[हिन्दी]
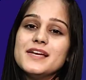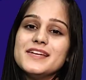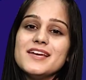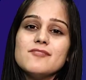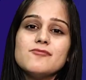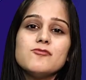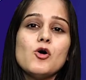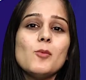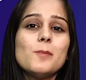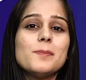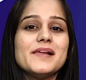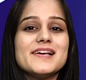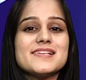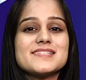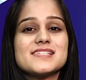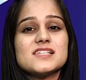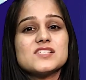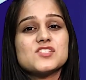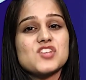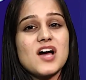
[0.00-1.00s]
ये वो
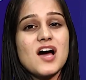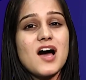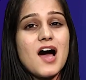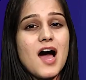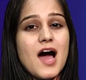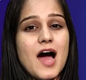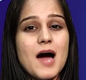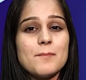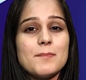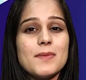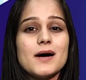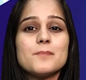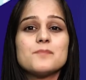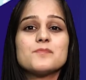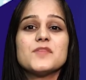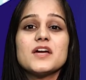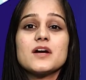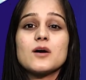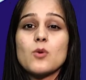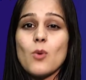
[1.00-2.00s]
प्लेस है जहां आप
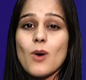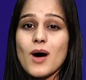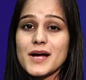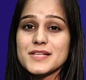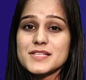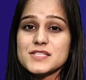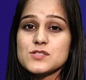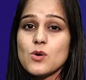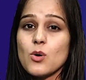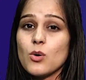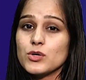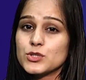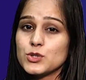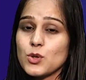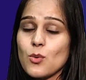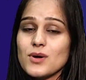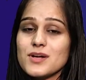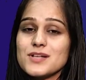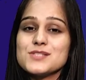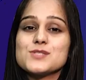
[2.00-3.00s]
अपने क्वाइंस और
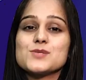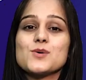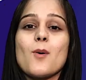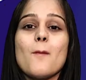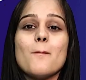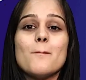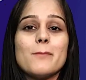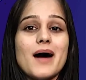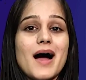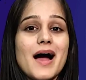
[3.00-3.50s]
टोकन्स को